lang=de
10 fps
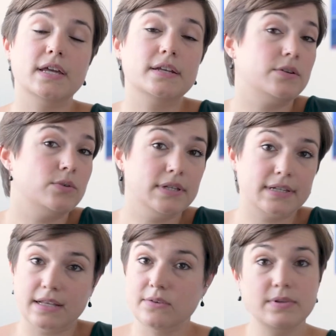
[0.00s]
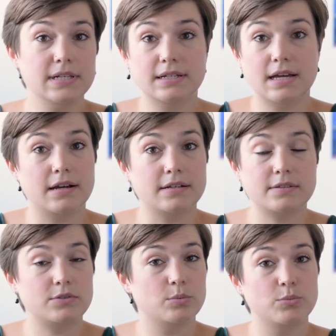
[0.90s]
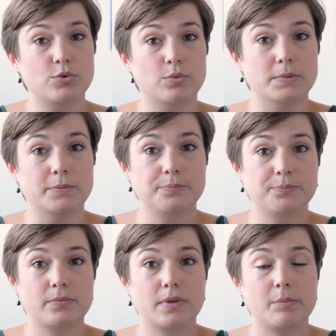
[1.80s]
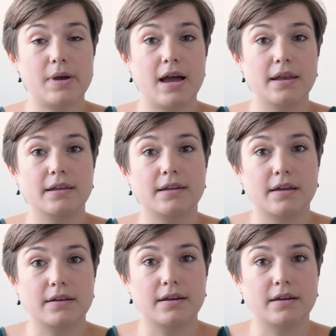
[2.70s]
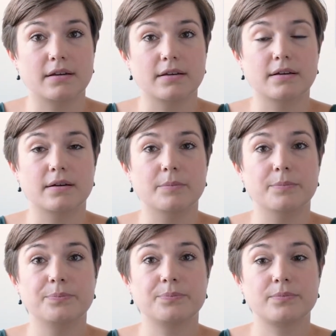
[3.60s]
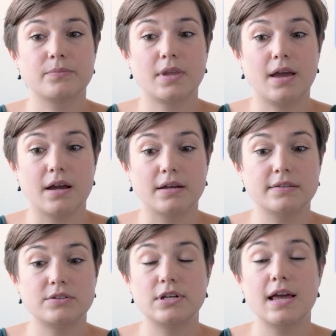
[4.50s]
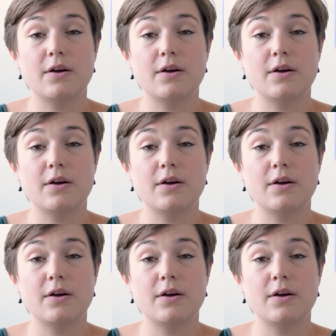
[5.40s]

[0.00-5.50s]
Und dann natürlich ganz viele Angstsymptome, Panikattacken, ähm, Angst,